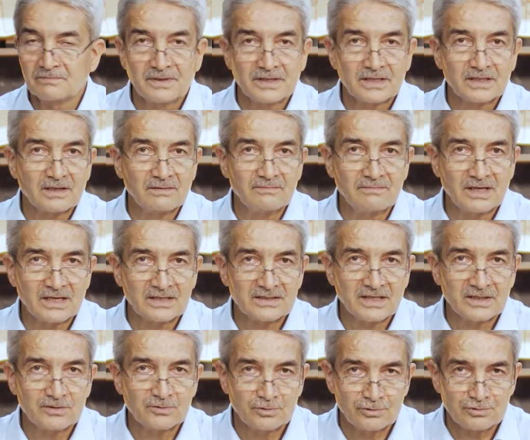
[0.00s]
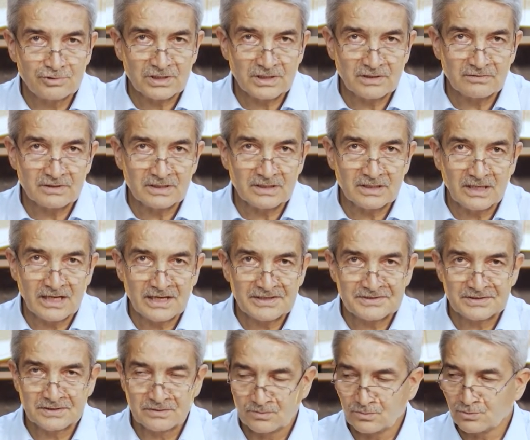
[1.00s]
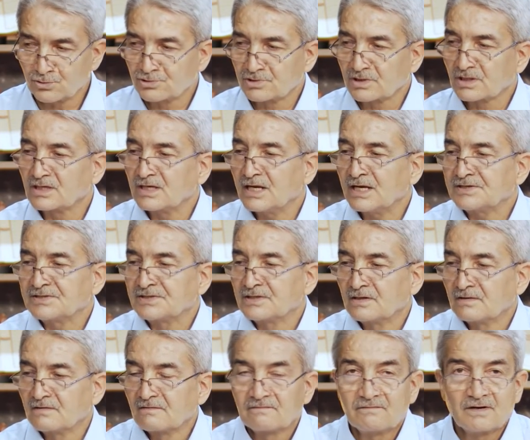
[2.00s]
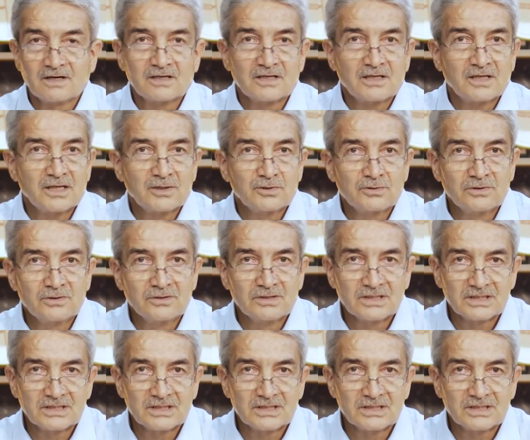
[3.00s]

peygamberden yüz çevirdiler müşrikler ve galu